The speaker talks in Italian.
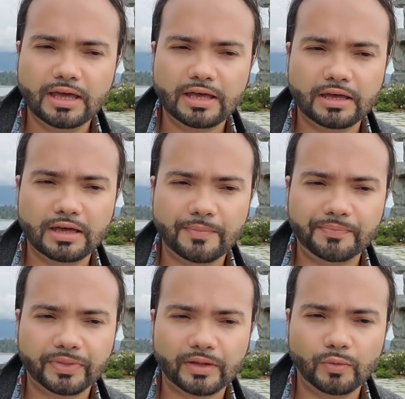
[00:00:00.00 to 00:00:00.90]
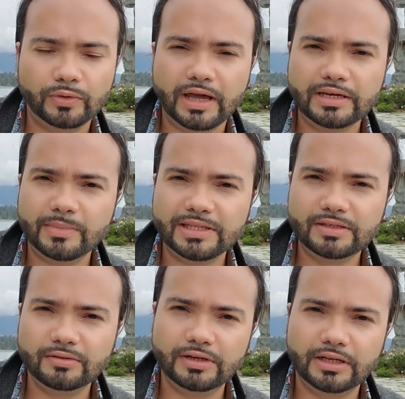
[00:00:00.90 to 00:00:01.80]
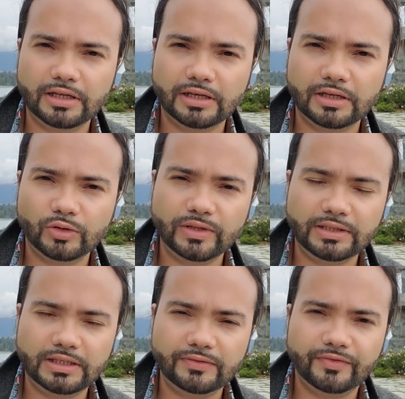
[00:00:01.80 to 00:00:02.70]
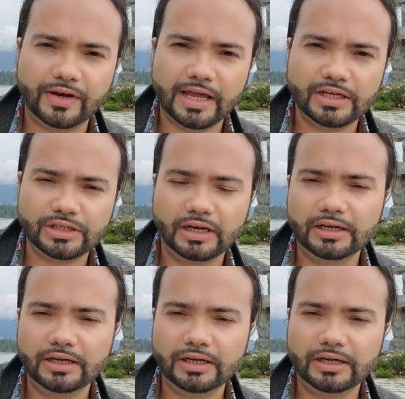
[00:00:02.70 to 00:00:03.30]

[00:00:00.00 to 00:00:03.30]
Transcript: ehm, un'animazione 2D in flash,